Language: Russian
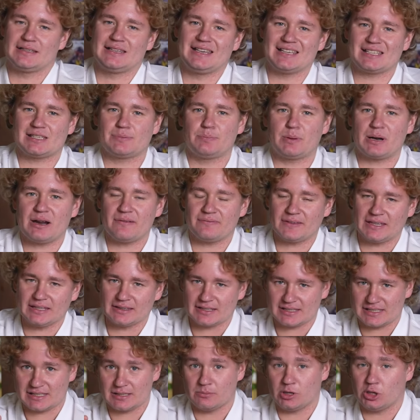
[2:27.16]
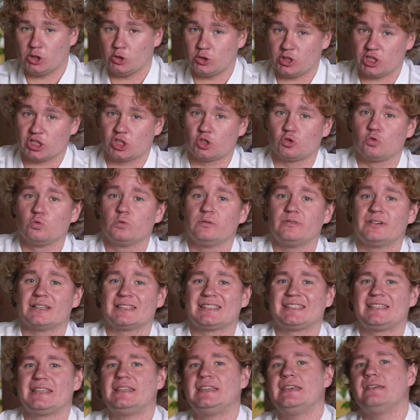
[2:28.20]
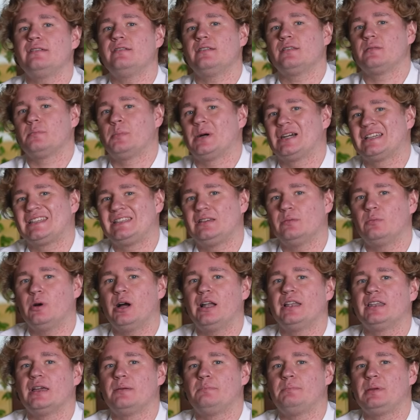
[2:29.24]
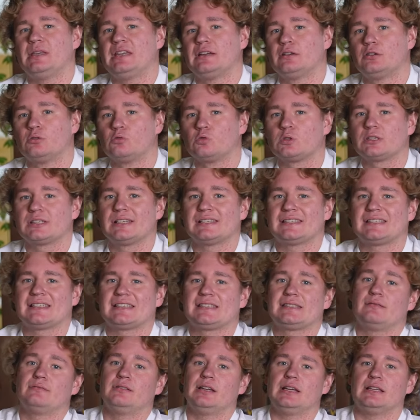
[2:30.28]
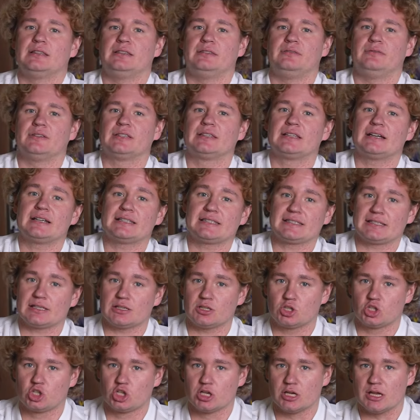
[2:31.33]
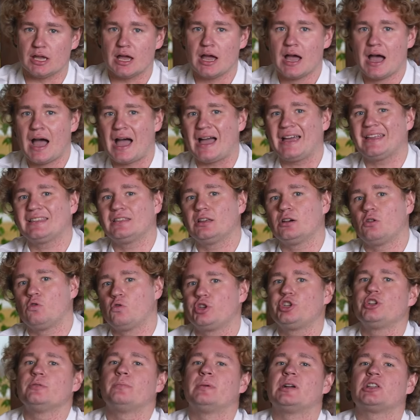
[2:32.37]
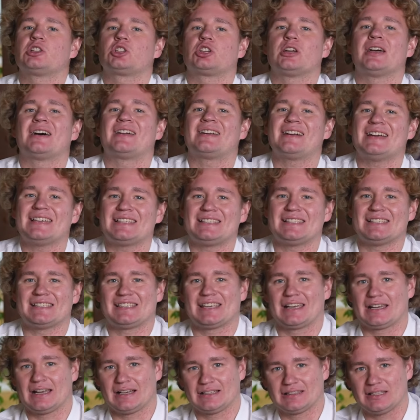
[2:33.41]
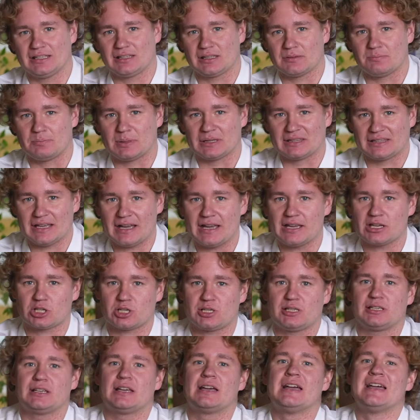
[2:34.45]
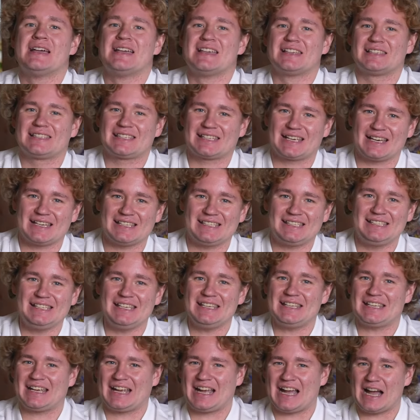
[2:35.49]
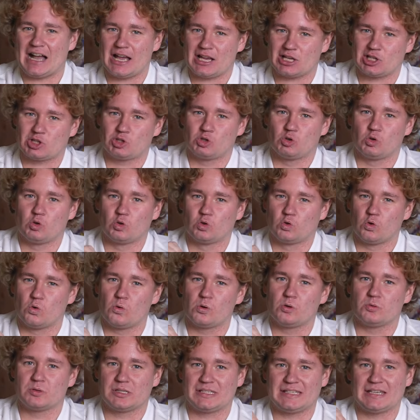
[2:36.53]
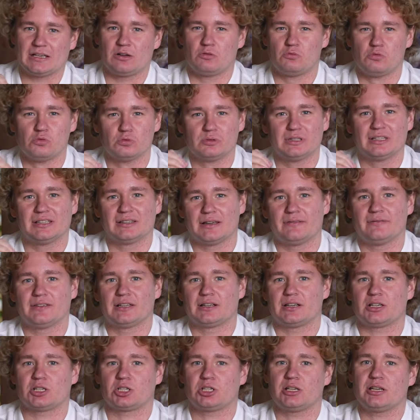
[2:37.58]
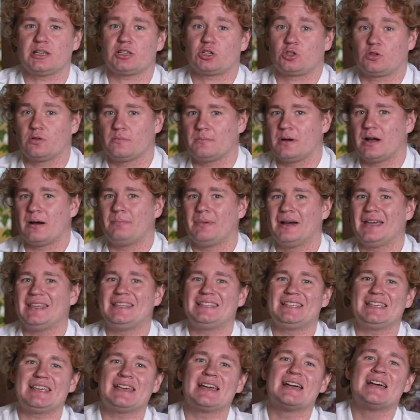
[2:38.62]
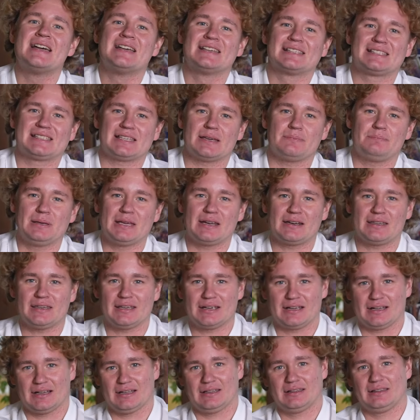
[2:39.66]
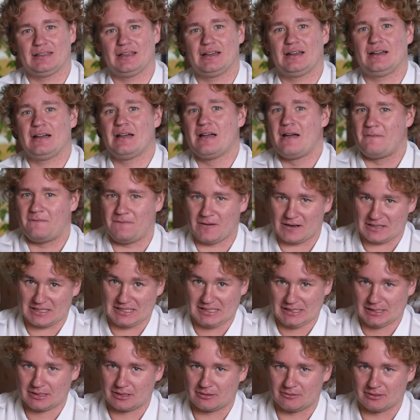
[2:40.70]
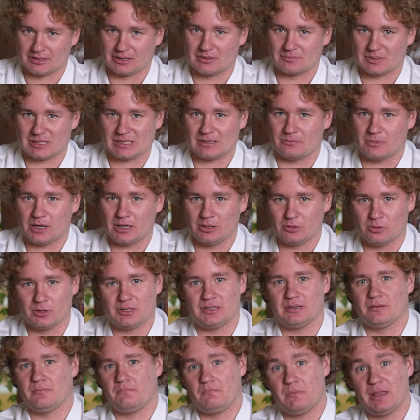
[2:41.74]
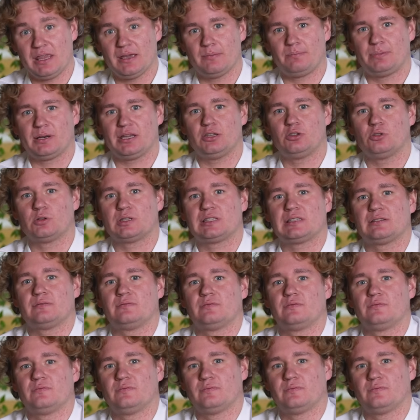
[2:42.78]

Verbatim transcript: Для справки, на самолете Су-29 максимальная перегрузка составляет 12G, а это очень большая разница, когда ты пытаешься скостить каждую долю секунды на вираже, чтобы обойти соперника на форсированном самолете. Мне придется